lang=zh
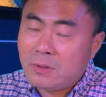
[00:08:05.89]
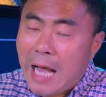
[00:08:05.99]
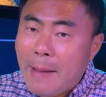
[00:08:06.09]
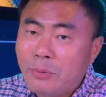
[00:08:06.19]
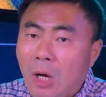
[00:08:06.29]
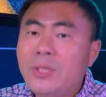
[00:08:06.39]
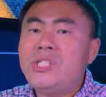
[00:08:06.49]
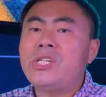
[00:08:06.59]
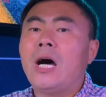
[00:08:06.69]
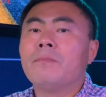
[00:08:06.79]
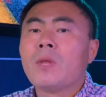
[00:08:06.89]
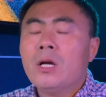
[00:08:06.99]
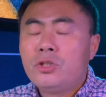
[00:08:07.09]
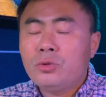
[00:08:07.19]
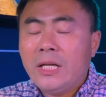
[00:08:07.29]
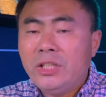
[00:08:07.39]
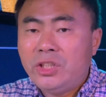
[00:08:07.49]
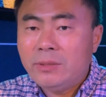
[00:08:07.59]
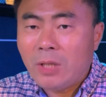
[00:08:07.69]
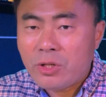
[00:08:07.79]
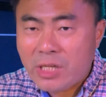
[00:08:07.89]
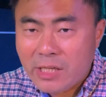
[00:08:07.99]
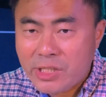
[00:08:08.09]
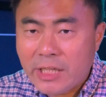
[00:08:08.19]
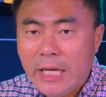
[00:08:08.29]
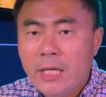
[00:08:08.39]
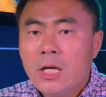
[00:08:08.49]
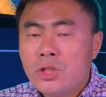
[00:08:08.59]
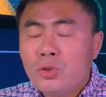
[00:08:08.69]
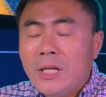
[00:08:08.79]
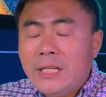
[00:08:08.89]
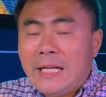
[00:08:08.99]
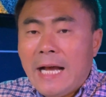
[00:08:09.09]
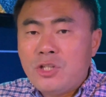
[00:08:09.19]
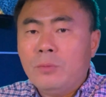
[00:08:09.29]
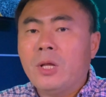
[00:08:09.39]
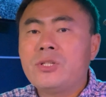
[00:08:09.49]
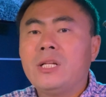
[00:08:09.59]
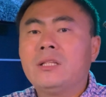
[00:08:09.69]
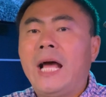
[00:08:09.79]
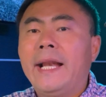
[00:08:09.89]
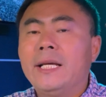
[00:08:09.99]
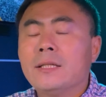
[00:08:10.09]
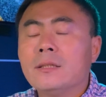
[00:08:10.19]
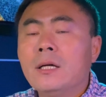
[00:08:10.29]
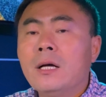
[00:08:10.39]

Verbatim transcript: 看不到异象，就算你听不到神的声音，就算你感受不到神的带领。